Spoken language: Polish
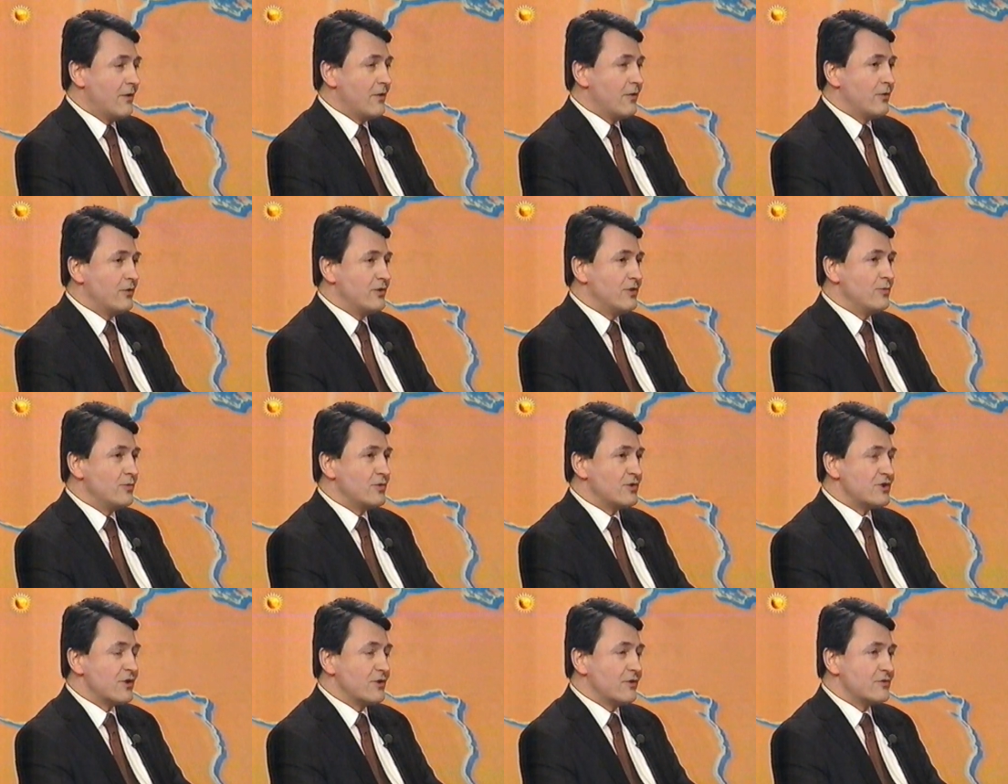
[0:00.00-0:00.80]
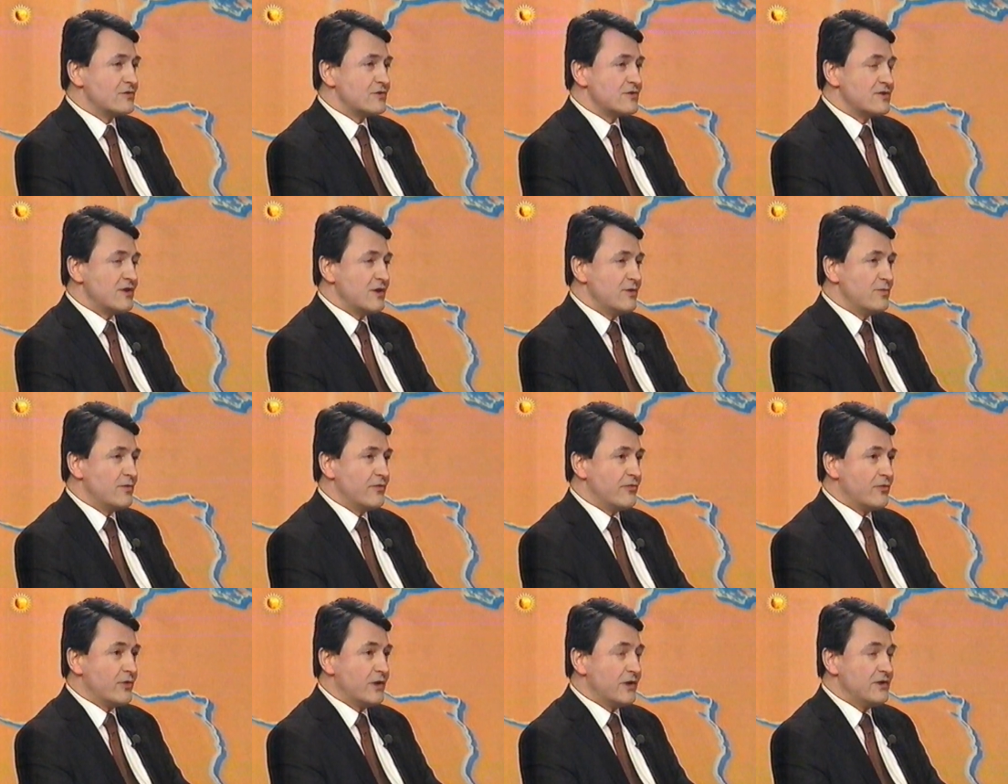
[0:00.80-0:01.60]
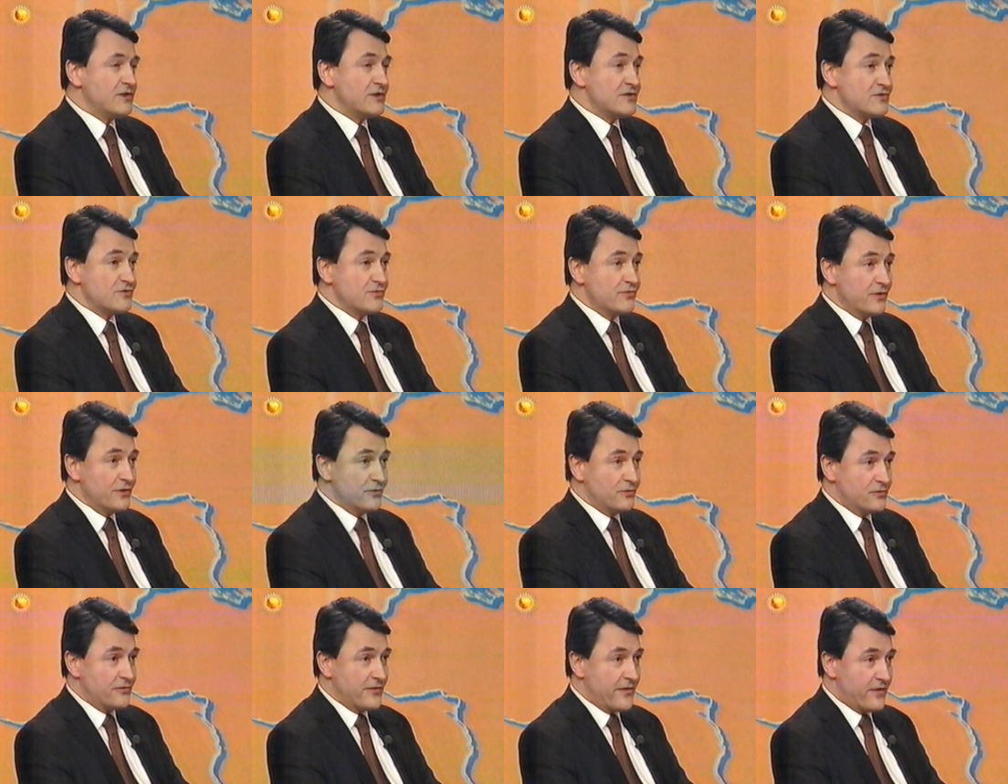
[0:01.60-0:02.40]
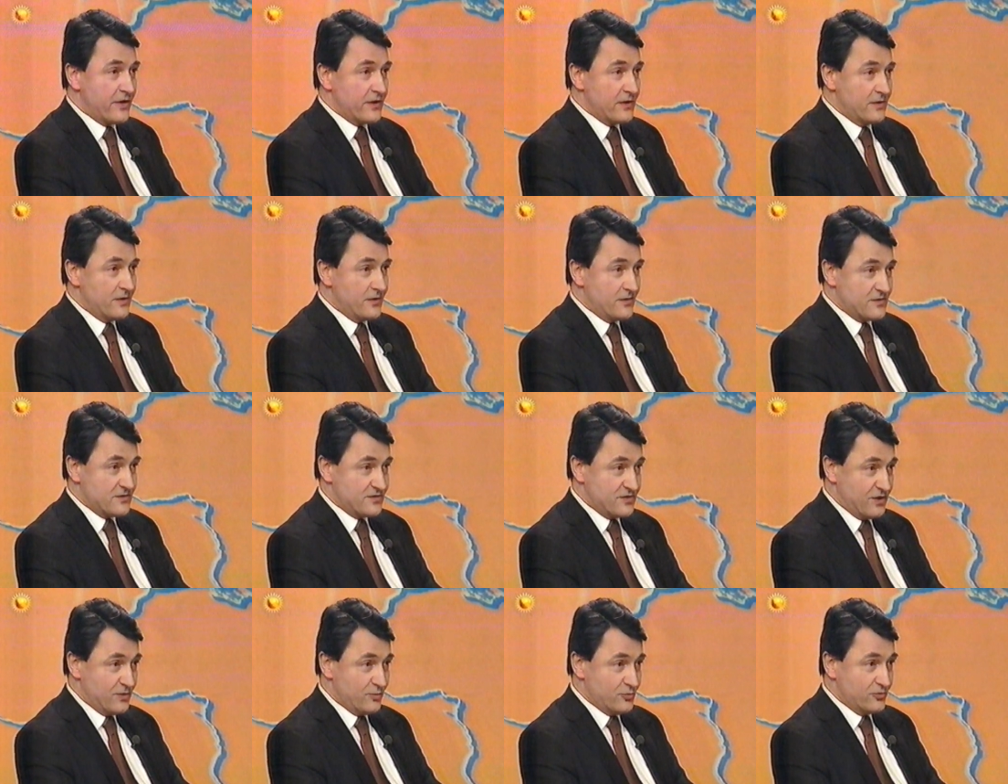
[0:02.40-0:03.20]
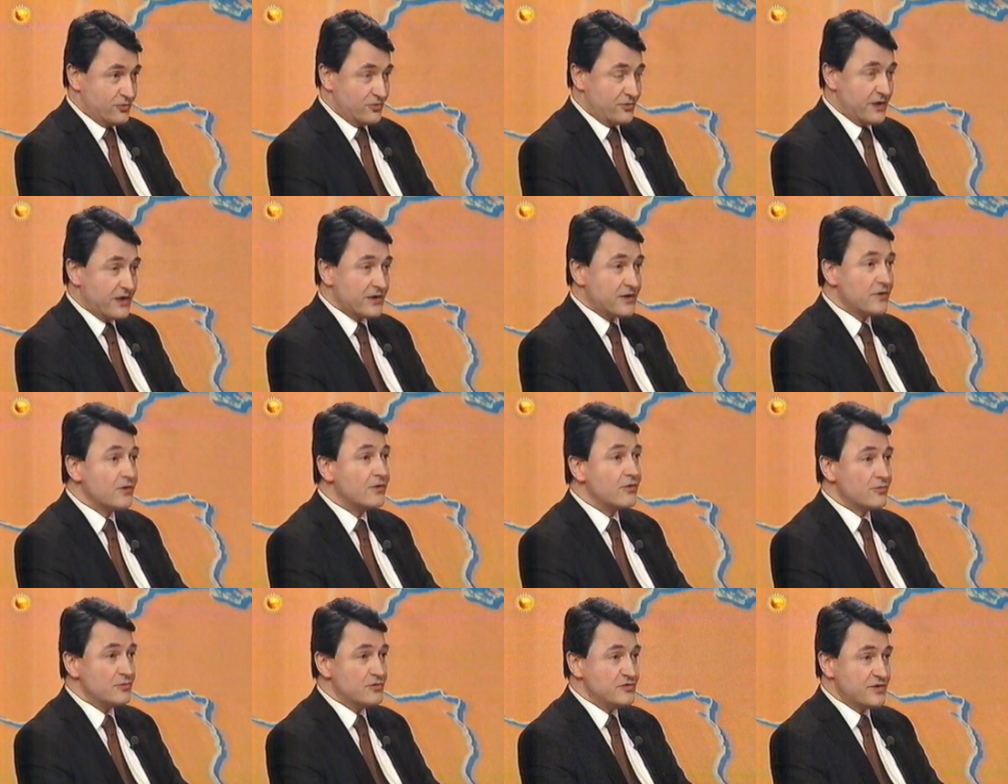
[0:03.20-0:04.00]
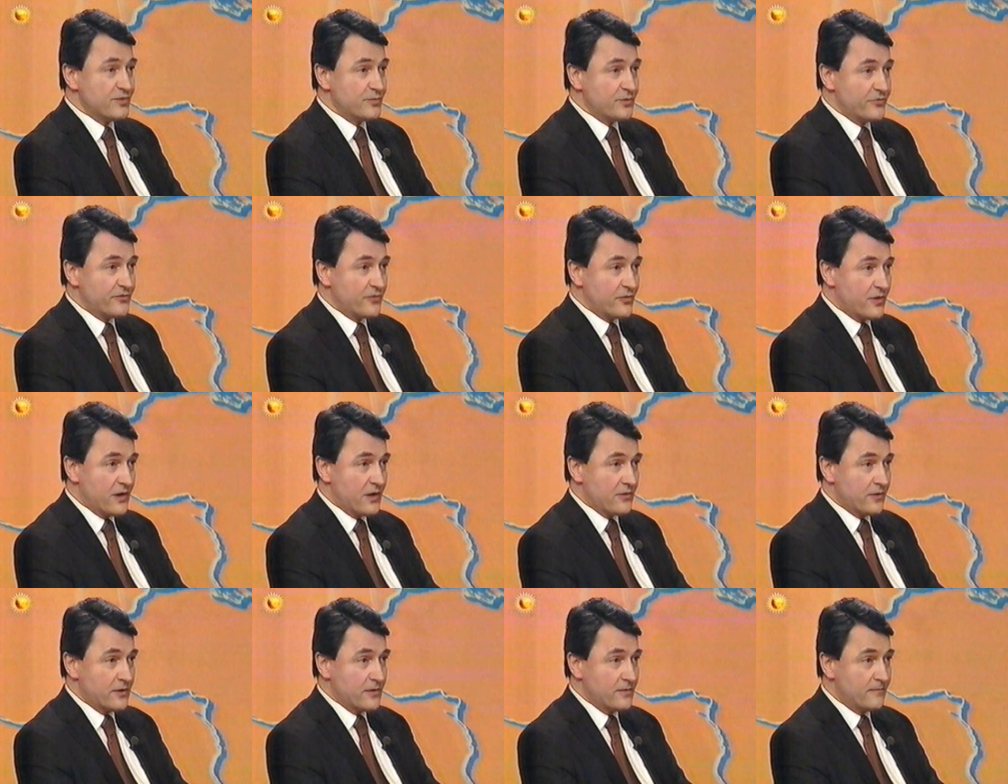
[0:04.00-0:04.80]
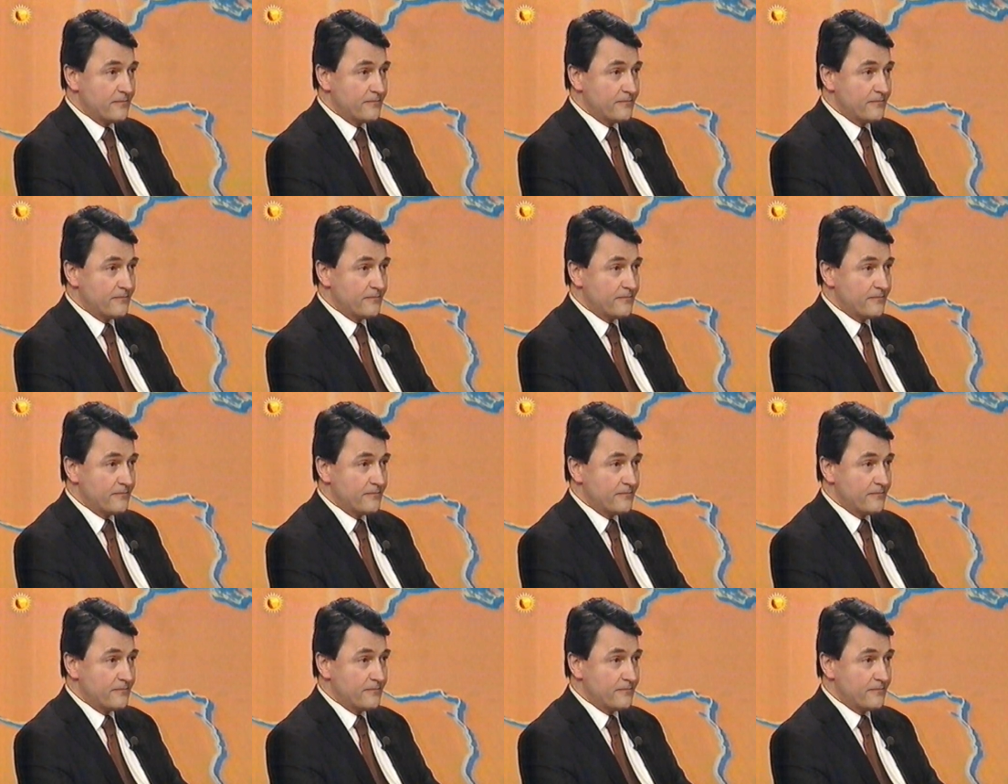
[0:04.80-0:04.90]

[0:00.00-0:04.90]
O tym, do czego zostali powołani, decyduje uchwała Sejmu, która tę komisję powołała.